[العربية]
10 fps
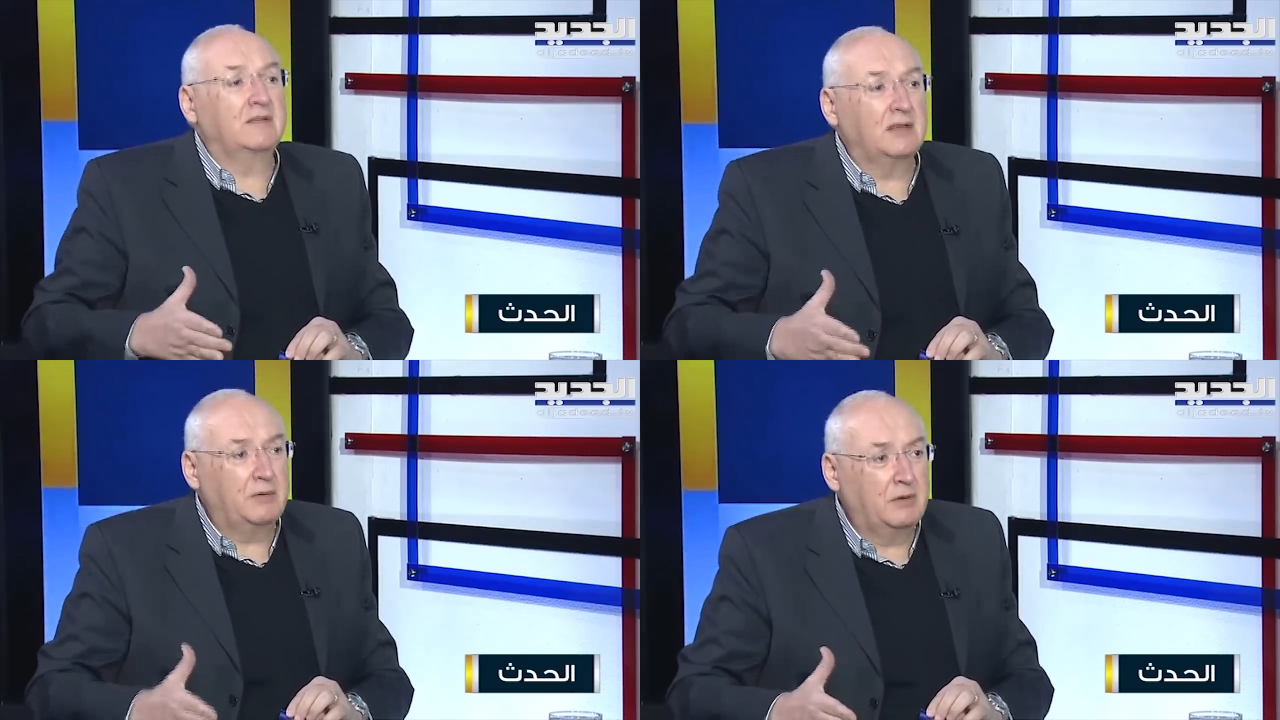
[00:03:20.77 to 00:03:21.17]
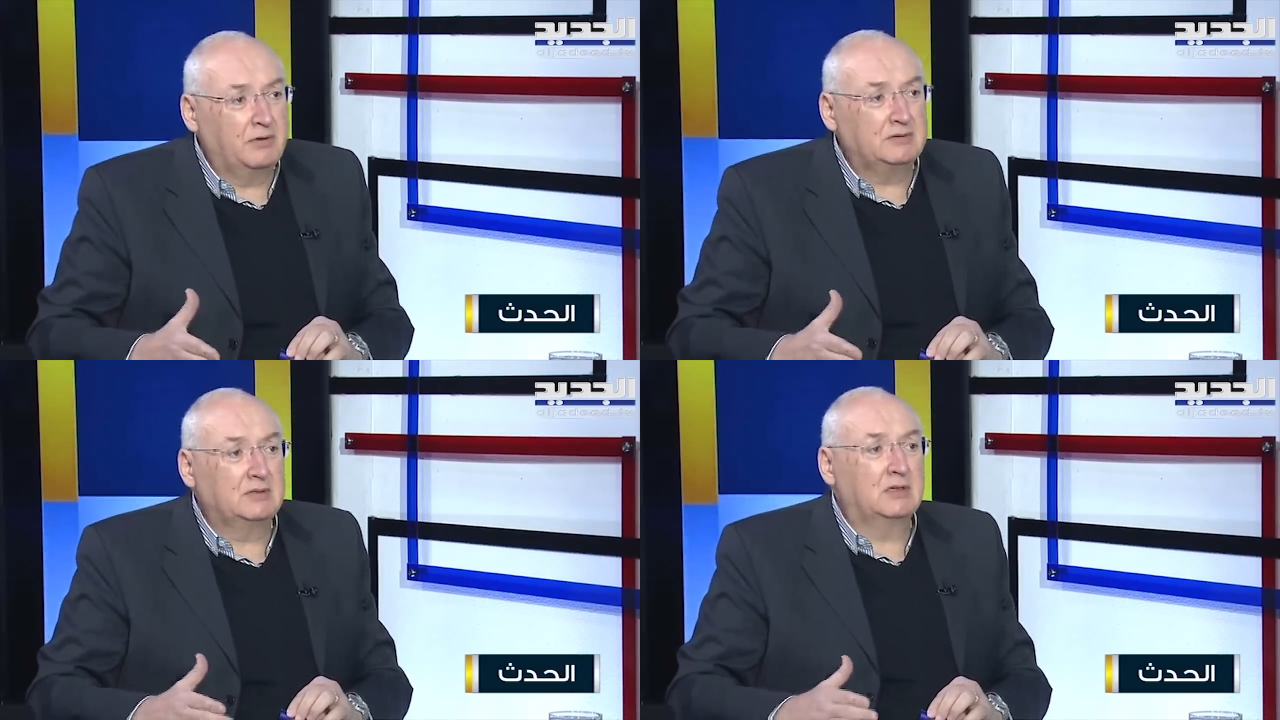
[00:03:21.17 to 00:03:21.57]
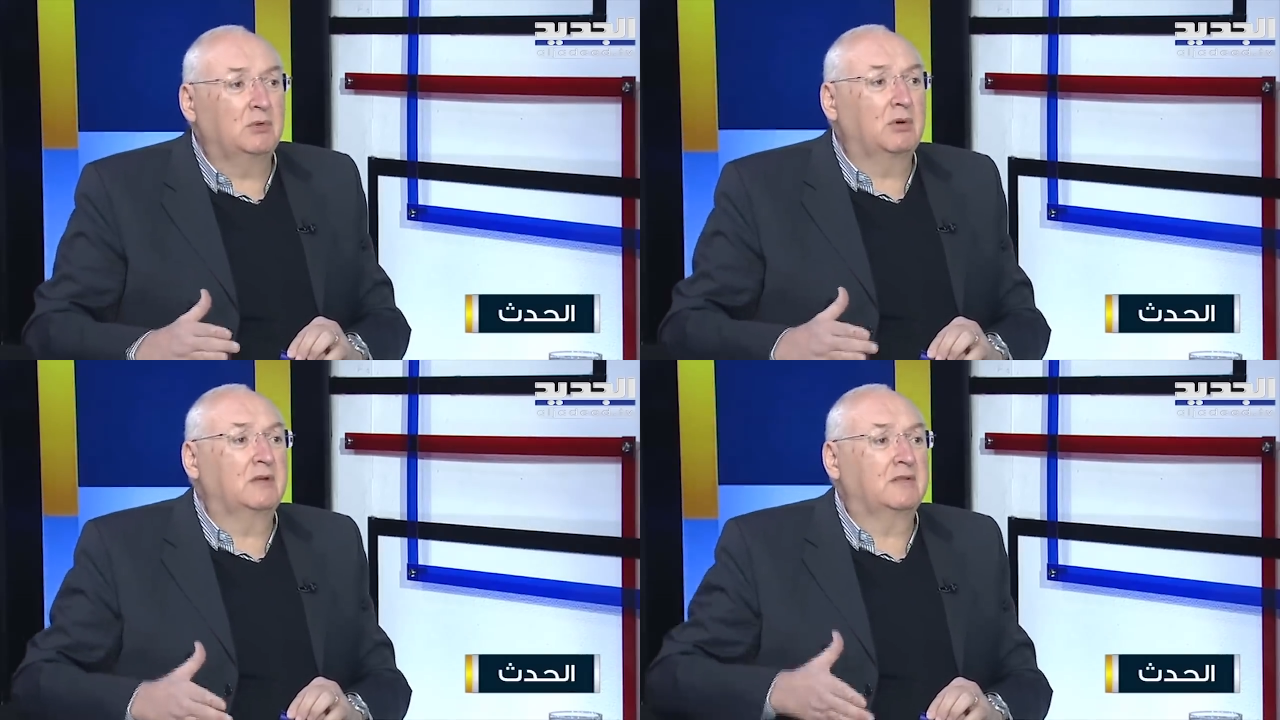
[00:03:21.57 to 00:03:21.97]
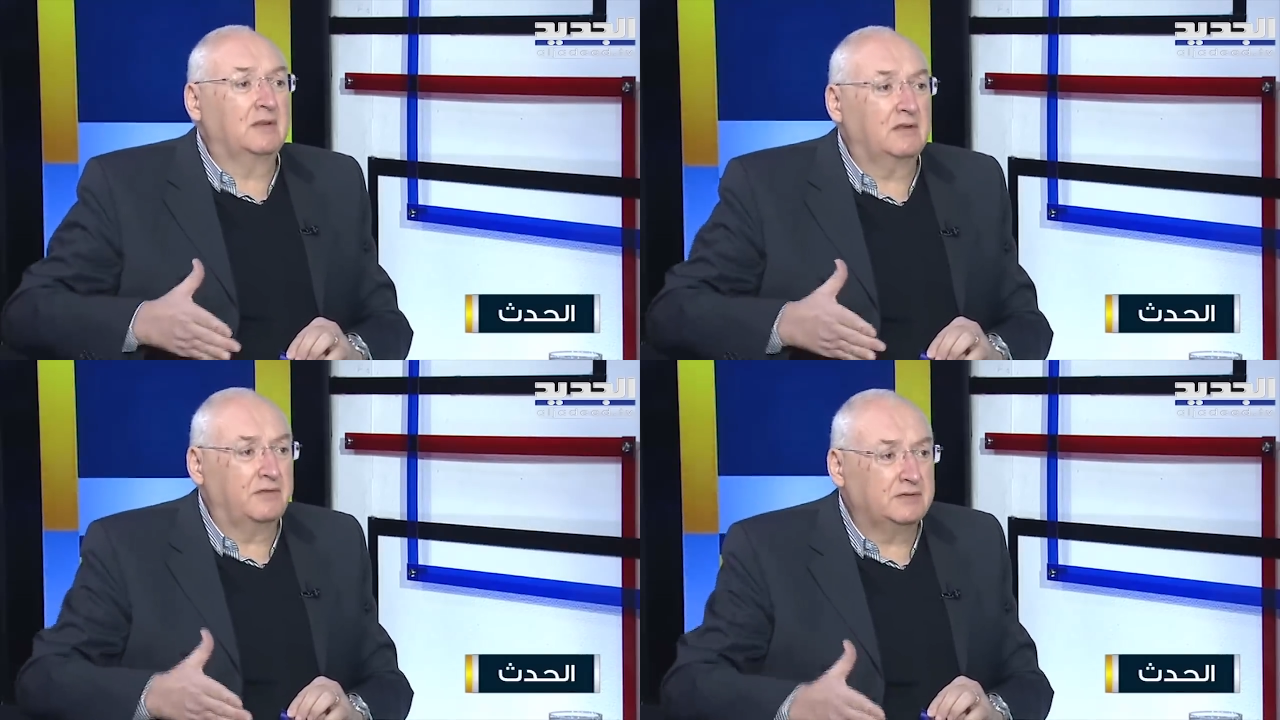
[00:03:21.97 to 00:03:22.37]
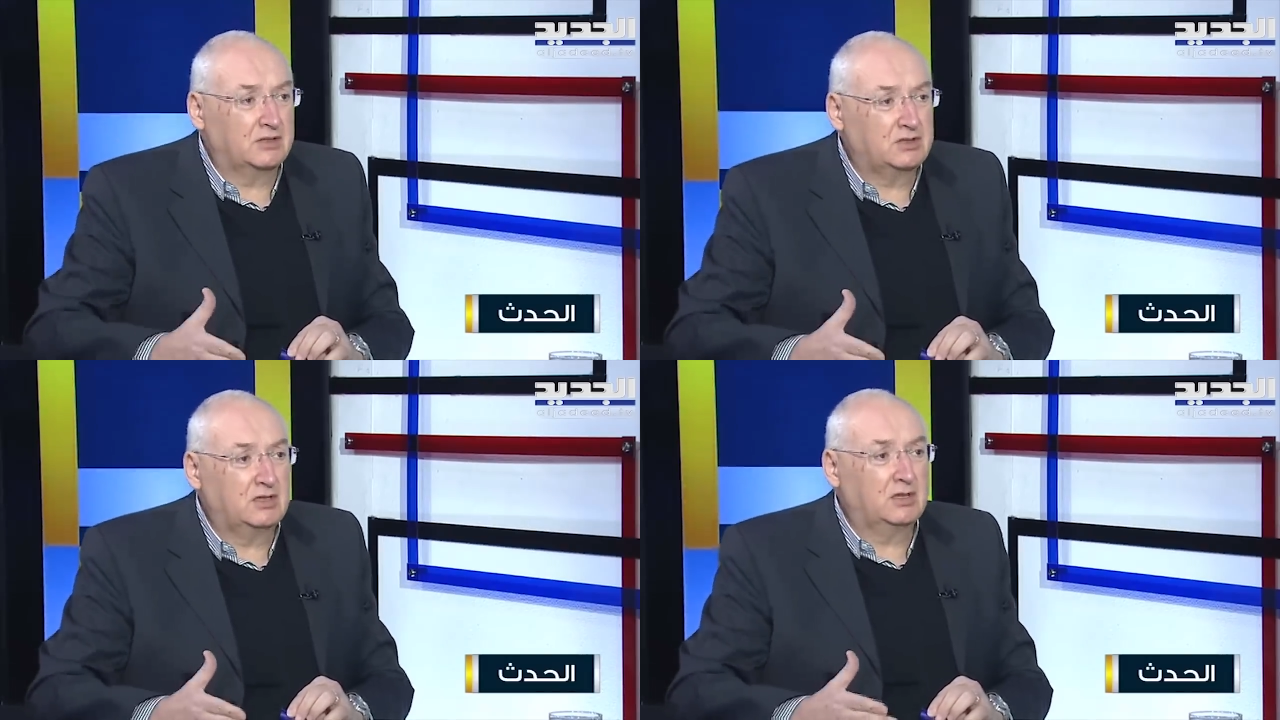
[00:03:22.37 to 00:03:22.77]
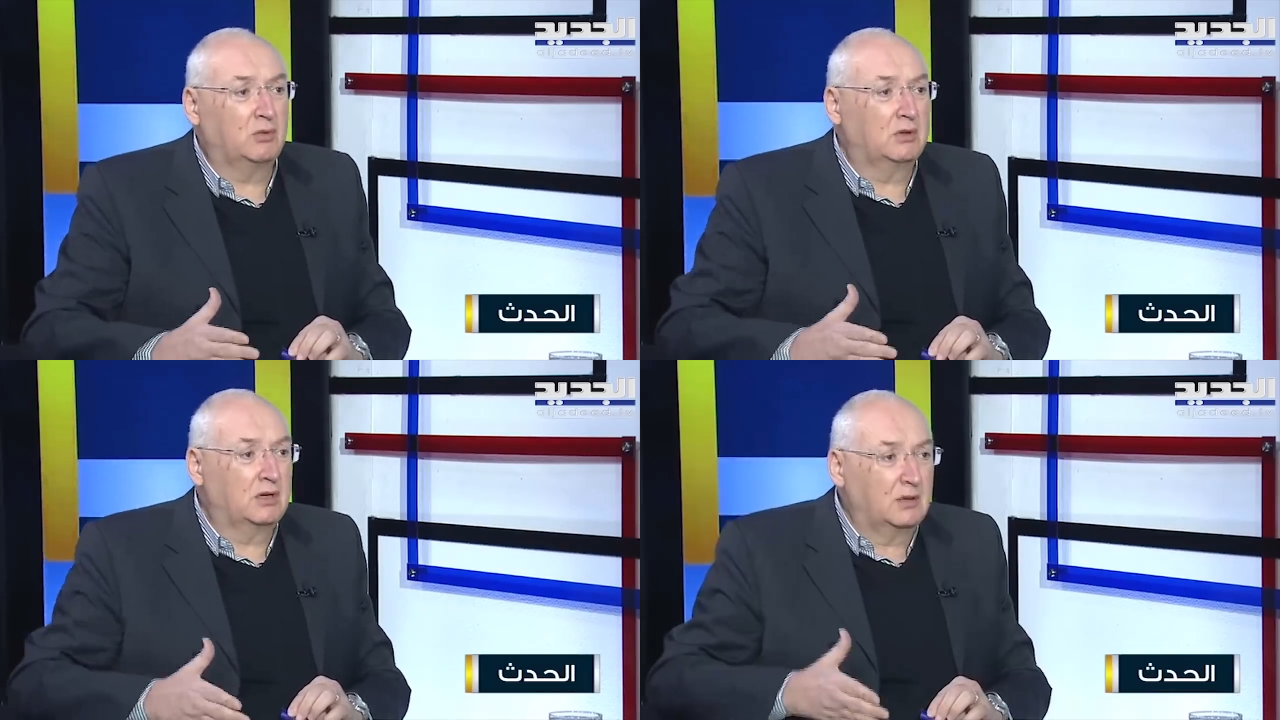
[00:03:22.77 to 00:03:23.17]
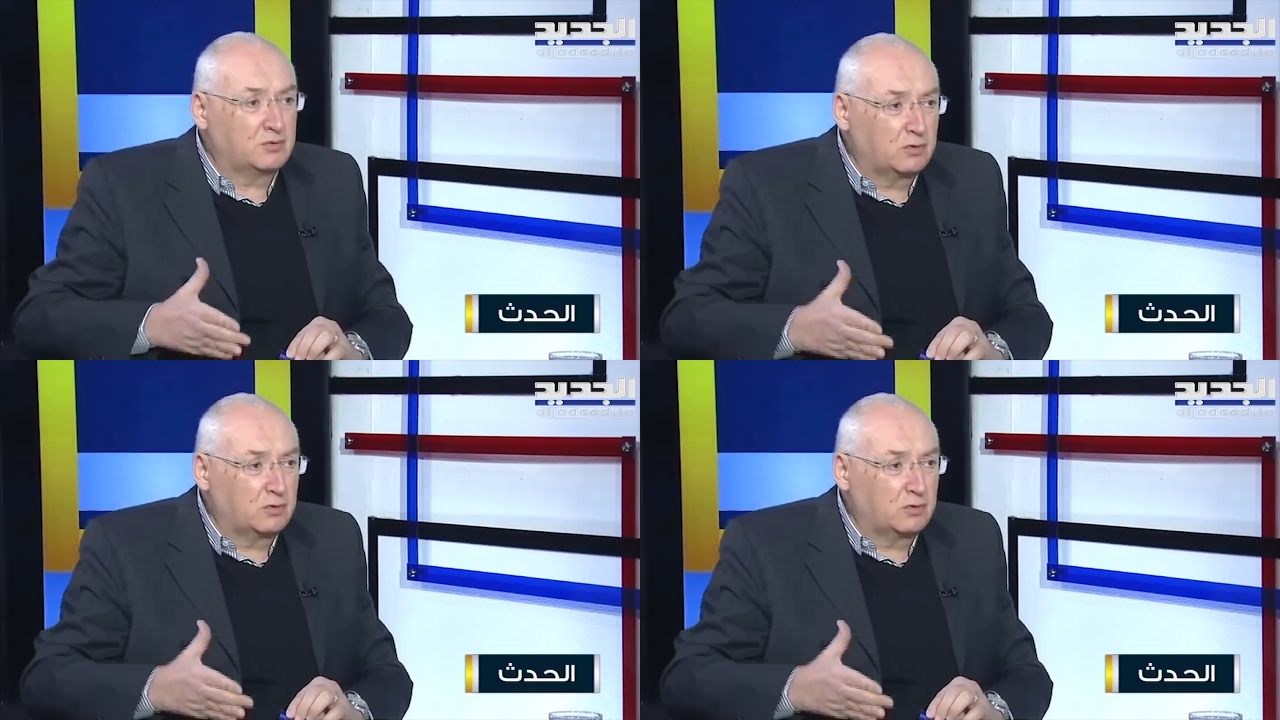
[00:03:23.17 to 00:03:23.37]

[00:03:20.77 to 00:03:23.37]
نبيه بري والأستاذ الفرنجية والنائب